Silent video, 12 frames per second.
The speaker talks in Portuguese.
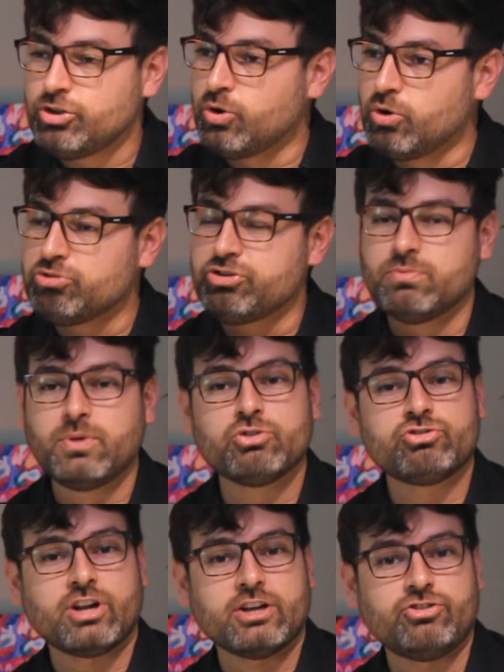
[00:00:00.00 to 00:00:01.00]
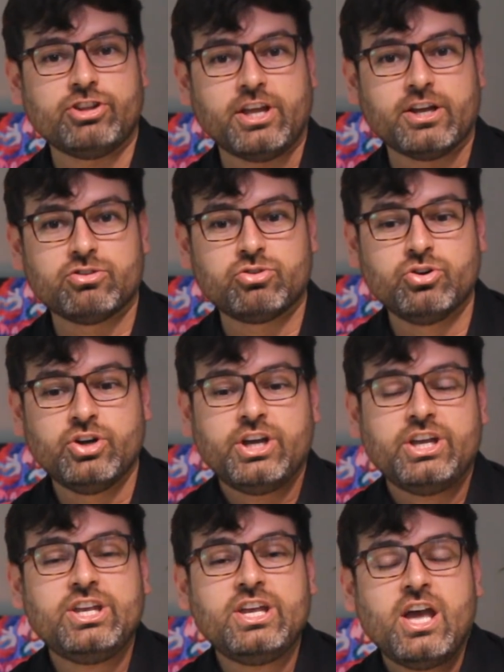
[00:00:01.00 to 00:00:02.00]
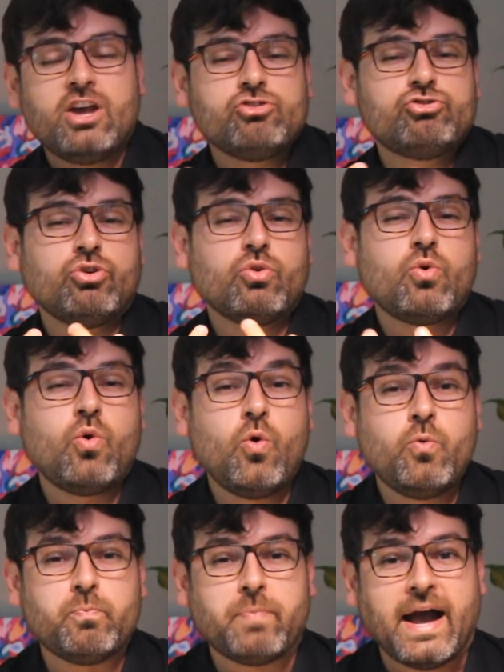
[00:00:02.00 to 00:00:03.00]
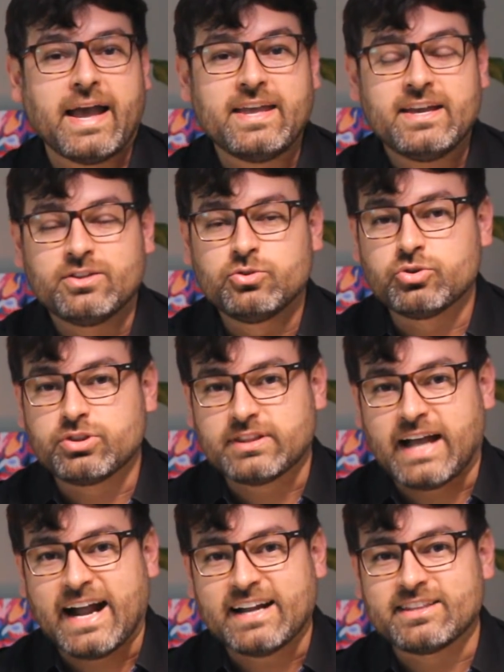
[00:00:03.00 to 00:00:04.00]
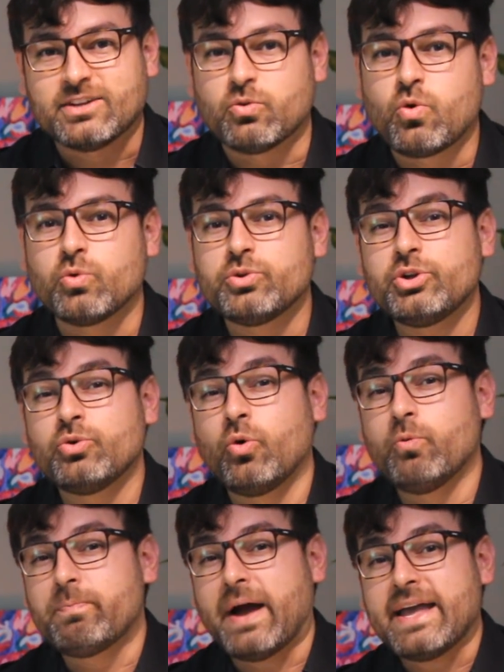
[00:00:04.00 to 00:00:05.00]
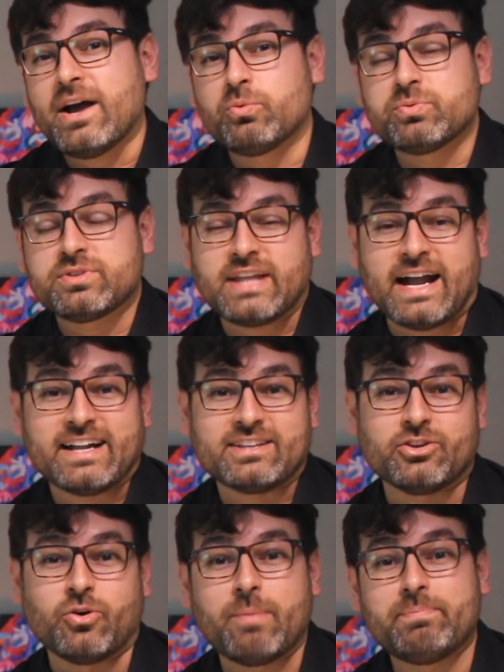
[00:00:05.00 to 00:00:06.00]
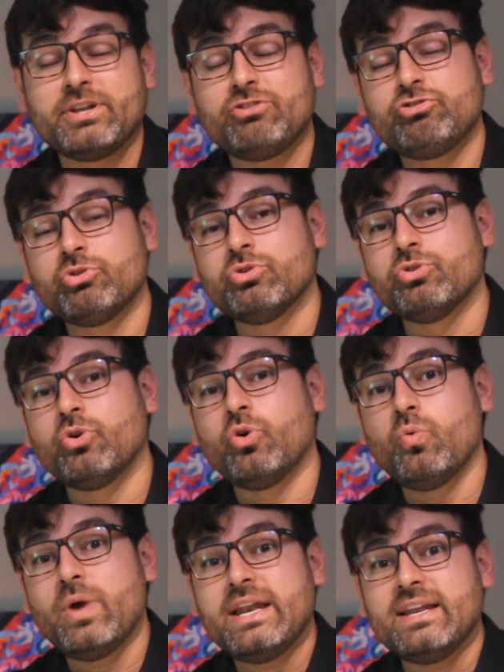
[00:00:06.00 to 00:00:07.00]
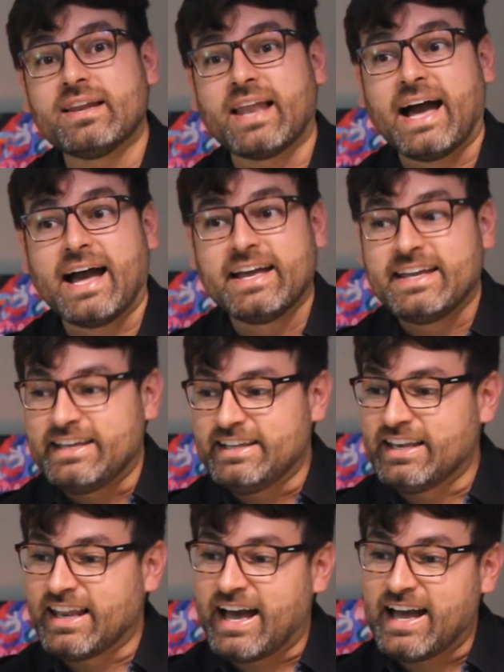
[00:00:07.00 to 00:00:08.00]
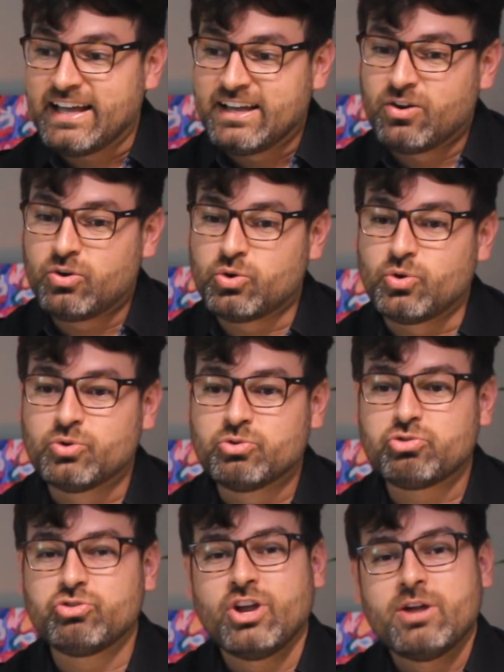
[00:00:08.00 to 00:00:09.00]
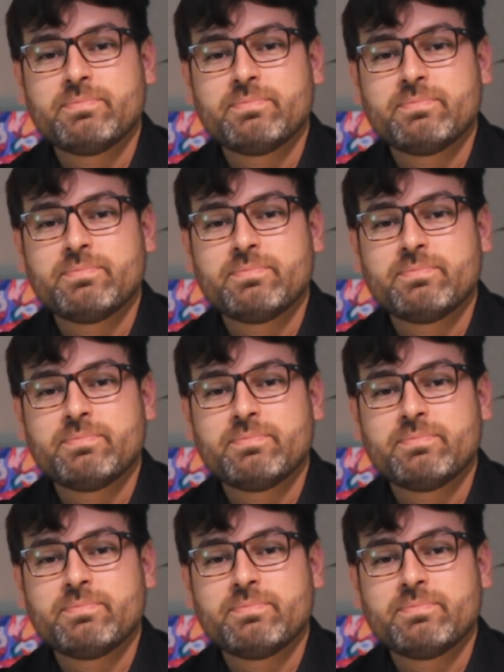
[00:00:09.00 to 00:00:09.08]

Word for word: Tirou os irmãos de lá de dentro e jogou o pai no Tártaro, condenou o pai ao Tártaro, aprisionou ele lá e lá Cronos